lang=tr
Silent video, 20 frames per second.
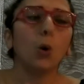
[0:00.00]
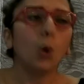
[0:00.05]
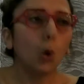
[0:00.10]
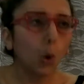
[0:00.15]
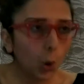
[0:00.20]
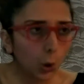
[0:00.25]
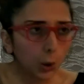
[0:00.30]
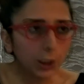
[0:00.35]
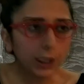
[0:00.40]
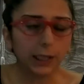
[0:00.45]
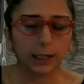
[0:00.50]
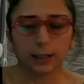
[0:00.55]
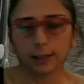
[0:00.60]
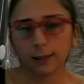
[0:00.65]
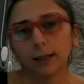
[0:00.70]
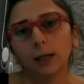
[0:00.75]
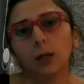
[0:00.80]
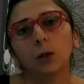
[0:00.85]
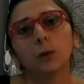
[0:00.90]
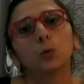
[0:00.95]

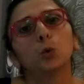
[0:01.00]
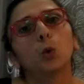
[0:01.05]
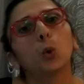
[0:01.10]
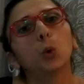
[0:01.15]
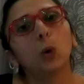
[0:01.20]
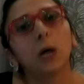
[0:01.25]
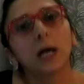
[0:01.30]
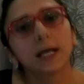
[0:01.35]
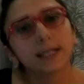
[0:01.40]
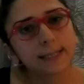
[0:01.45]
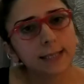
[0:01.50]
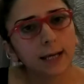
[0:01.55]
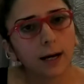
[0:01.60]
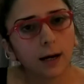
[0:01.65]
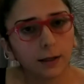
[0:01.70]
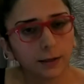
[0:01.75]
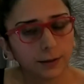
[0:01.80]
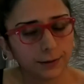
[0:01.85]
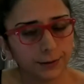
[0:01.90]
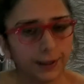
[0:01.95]
örneğin dolu
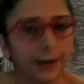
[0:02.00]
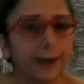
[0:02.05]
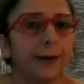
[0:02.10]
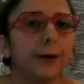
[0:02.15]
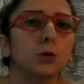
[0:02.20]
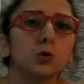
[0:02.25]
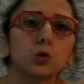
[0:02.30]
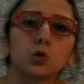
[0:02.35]
hasarında